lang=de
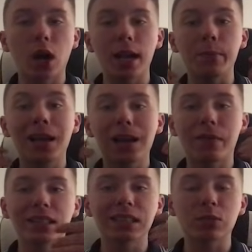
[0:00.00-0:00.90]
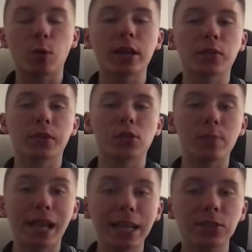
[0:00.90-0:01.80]
allem, was das Wike of
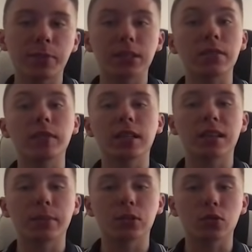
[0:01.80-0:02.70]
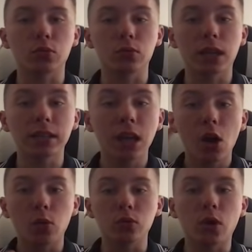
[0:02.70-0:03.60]
Accumulation Pattern wieder damit zu tun hat
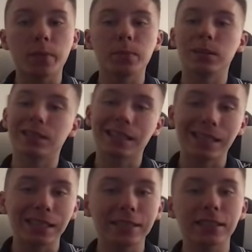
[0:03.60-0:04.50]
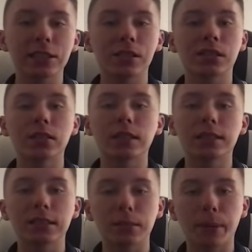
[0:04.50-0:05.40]
und ob es realistisch ist, dass
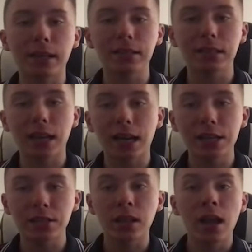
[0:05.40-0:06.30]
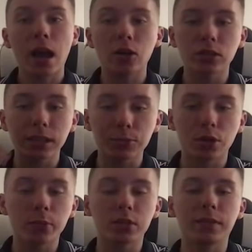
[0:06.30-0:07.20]
jetzt diese Preisziele erreichen. Außerdem
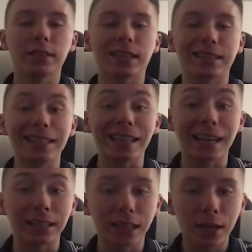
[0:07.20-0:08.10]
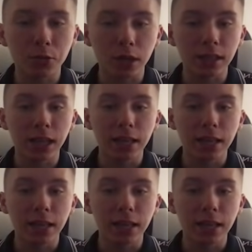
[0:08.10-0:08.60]
schauen wir uns, wie gesagt, hier Cardano an,